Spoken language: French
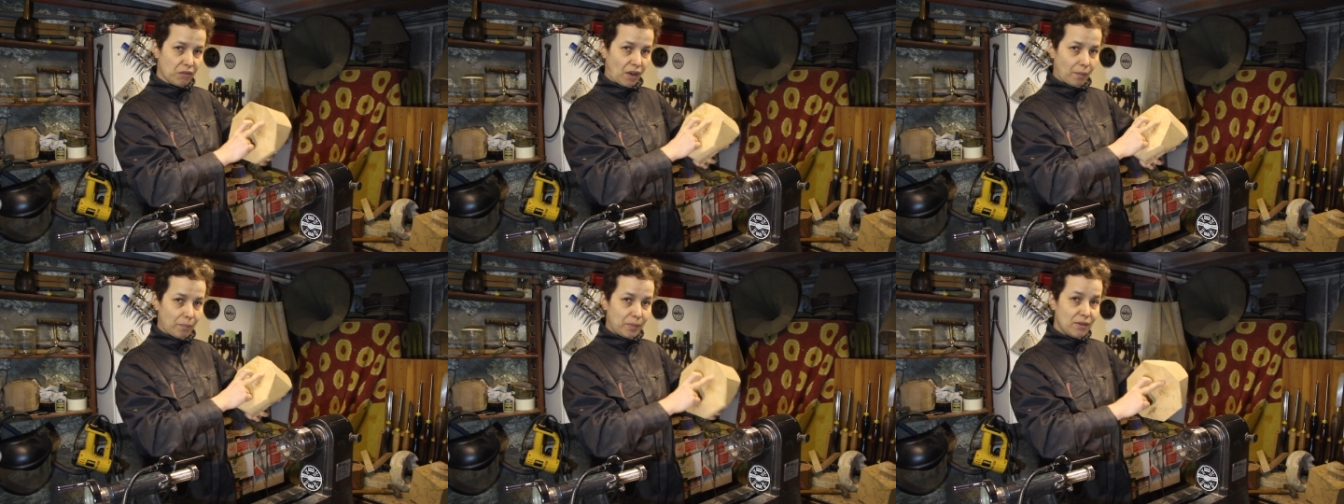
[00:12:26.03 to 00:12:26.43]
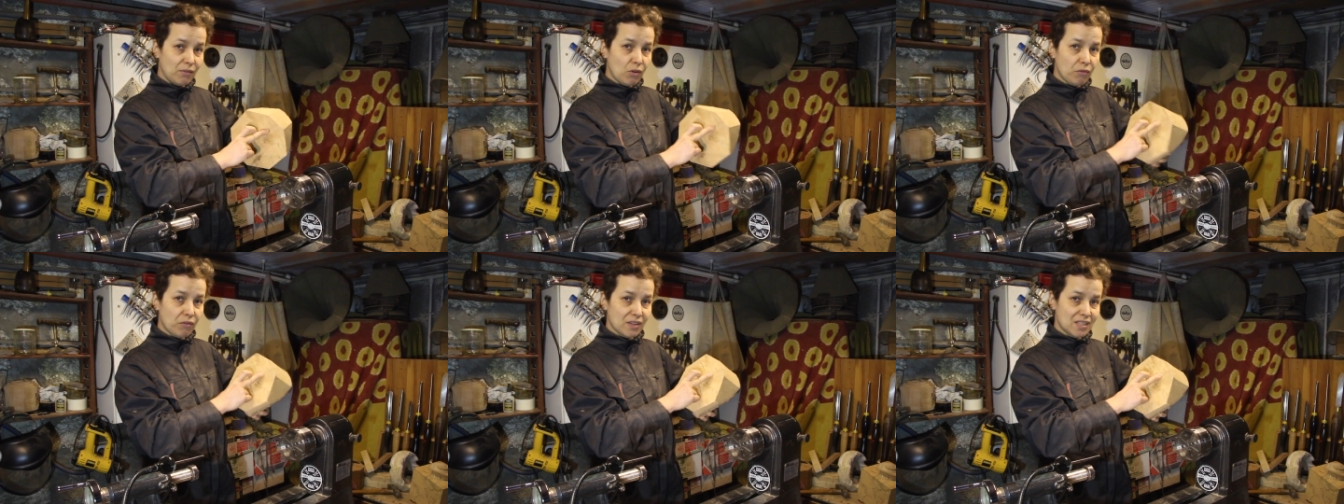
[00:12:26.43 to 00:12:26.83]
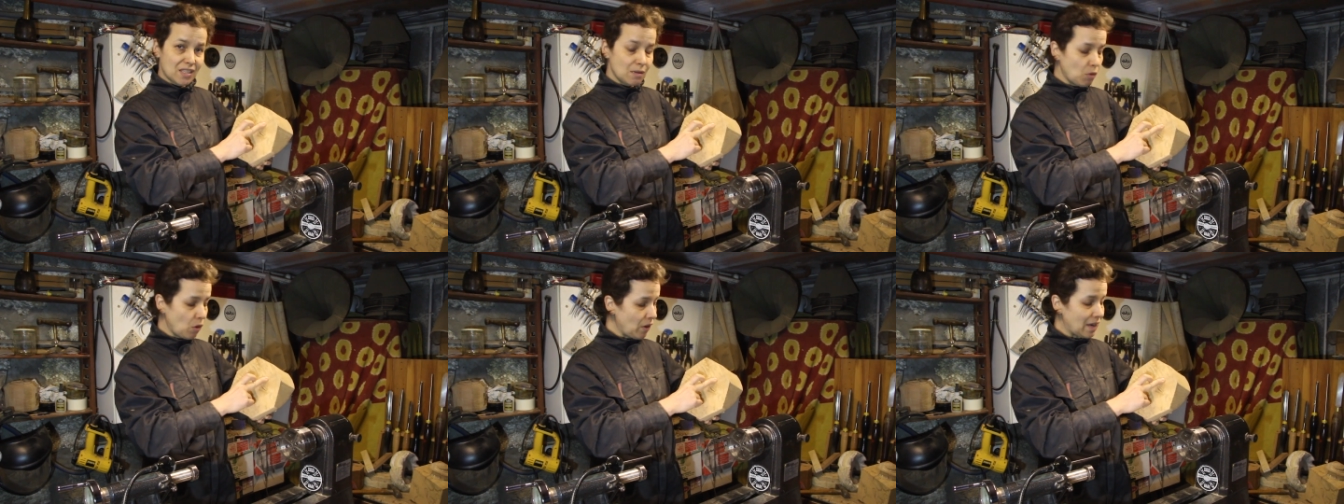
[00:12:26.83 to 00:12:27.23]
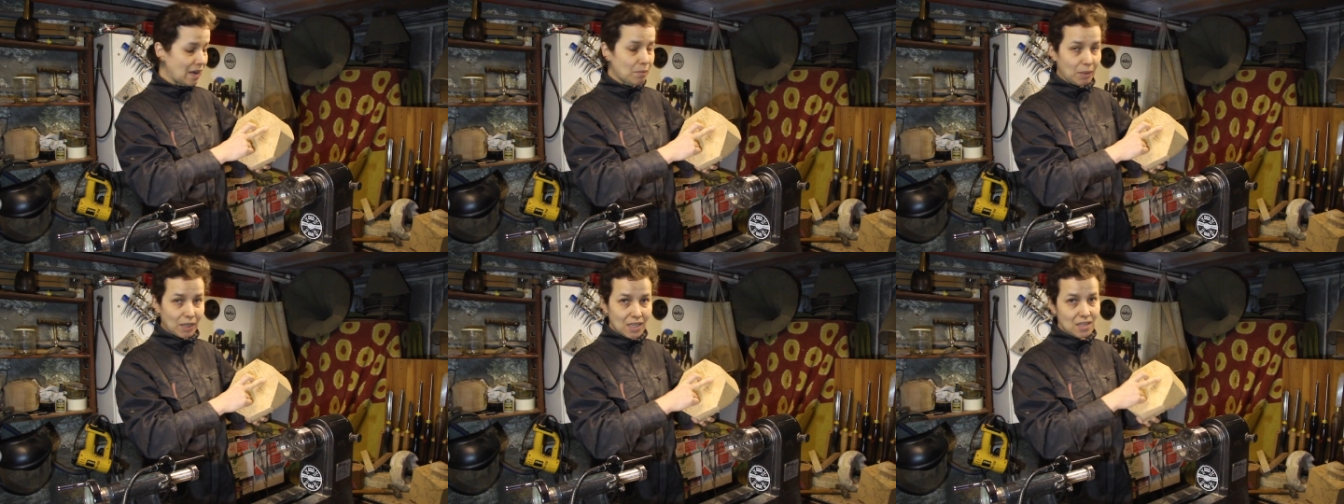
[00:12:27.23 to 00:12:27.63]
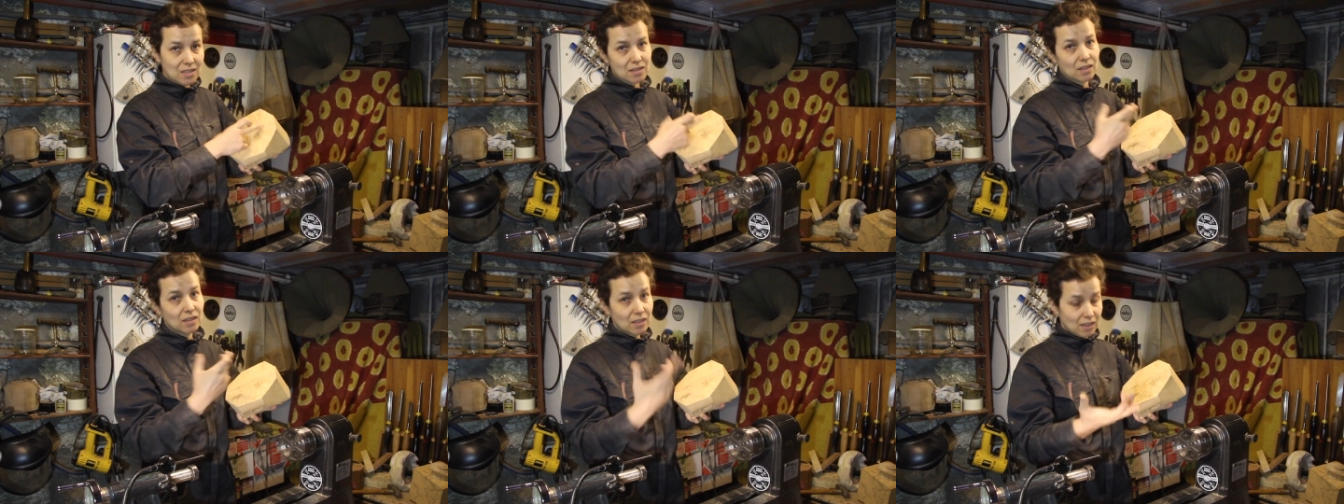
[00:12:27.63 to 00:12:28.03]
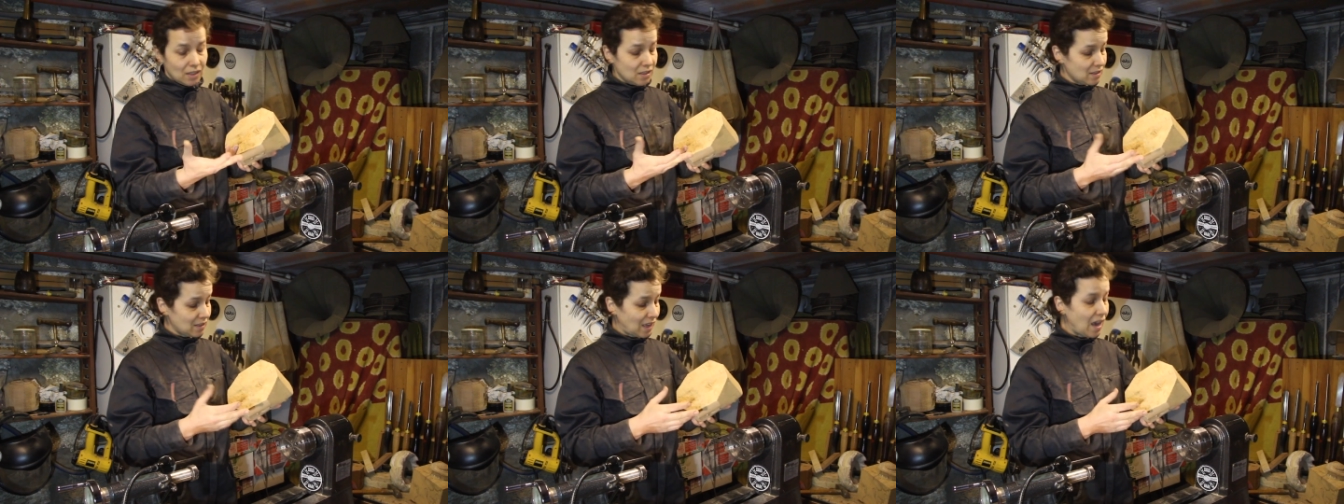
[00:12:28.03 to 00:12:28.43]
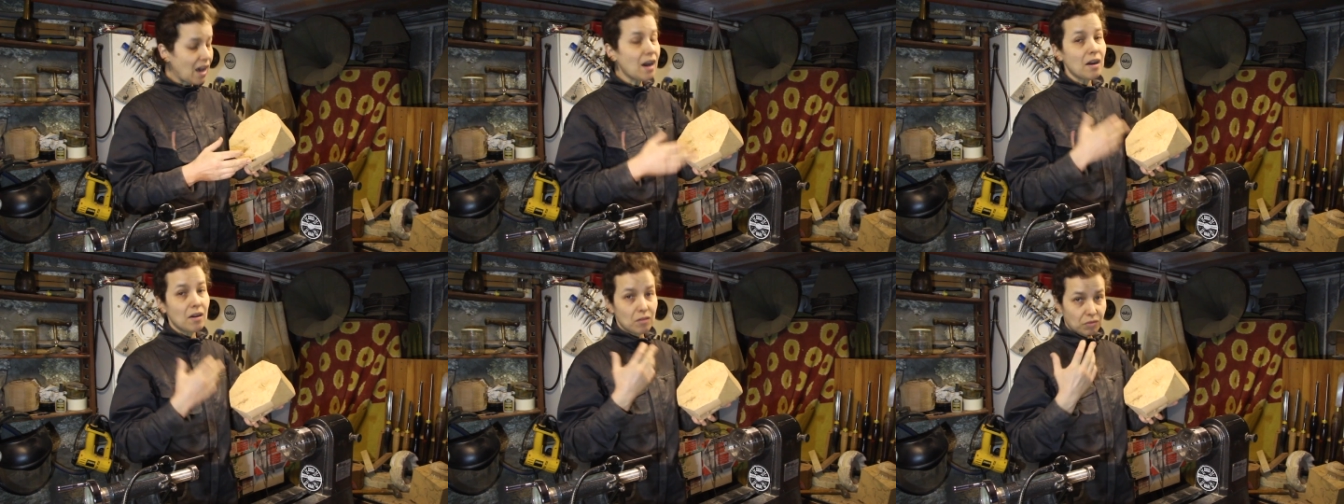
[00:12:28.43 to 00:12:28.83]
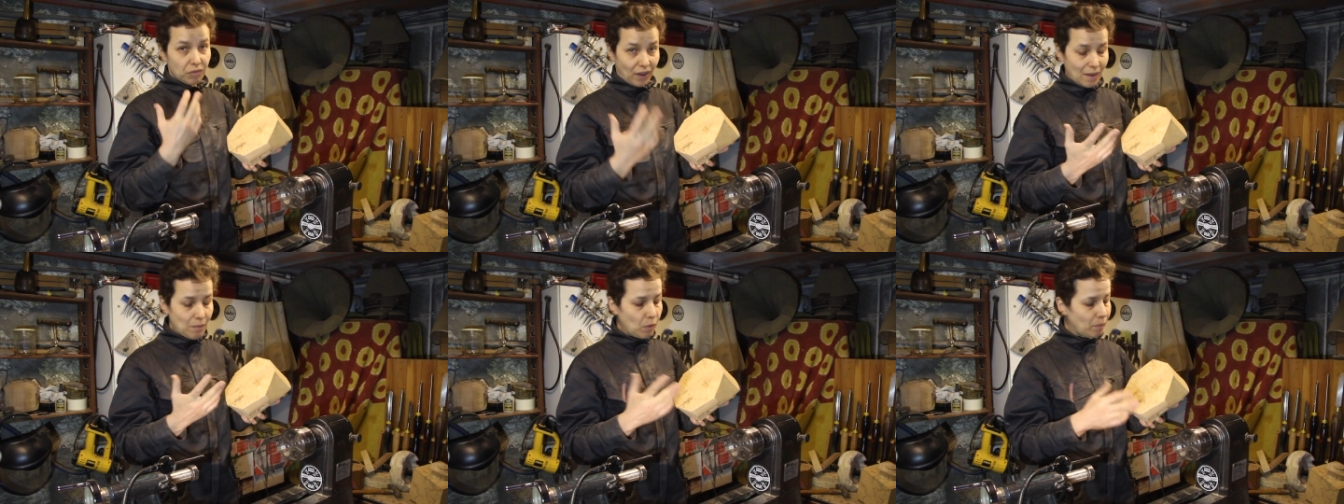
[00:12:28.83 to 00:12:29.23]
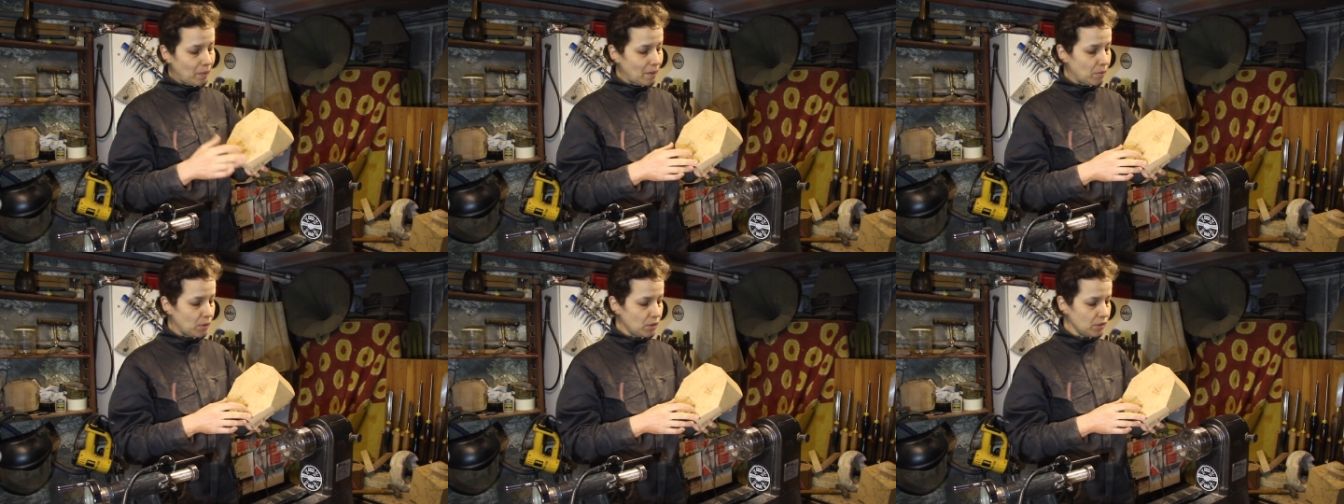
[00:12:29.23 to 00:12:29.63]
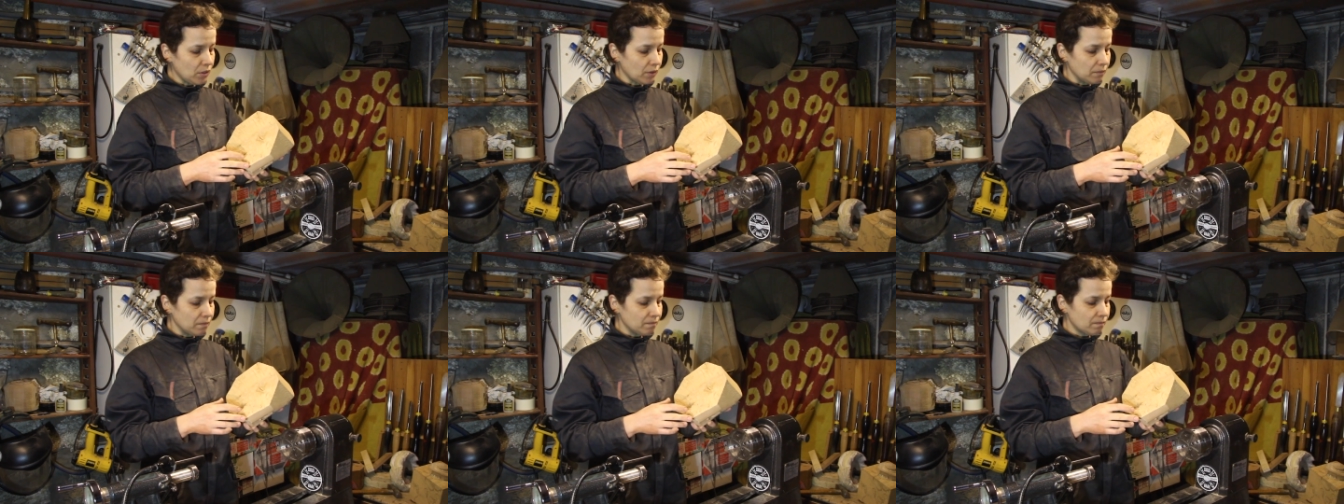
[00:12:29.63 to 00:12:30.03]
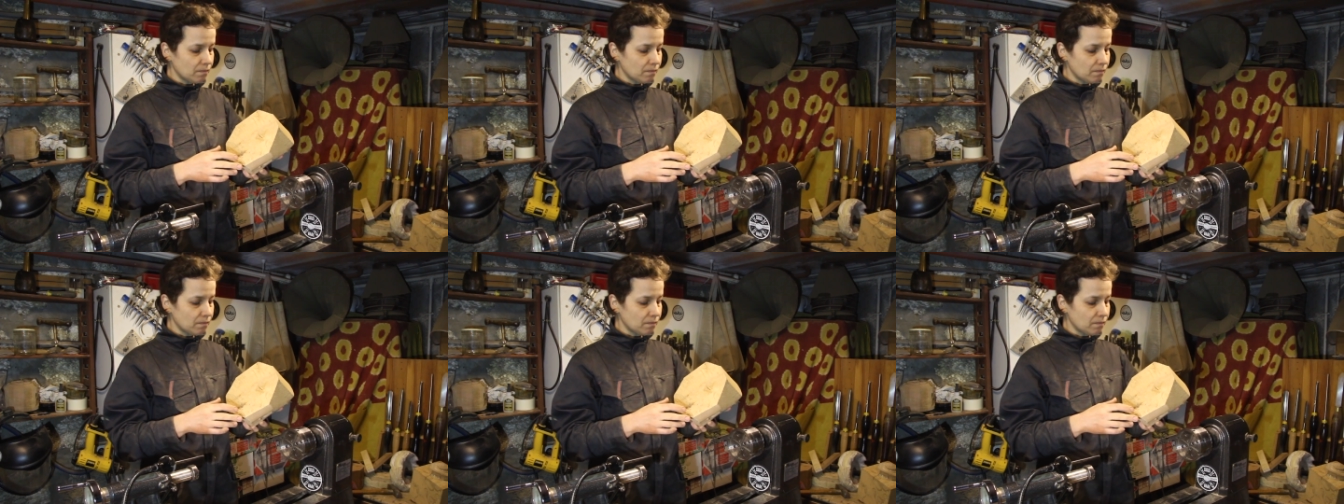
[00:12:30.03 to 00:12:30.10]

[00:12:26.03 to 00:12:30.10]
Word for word: faire pivot facilement et la prise sera vraiment pas bonne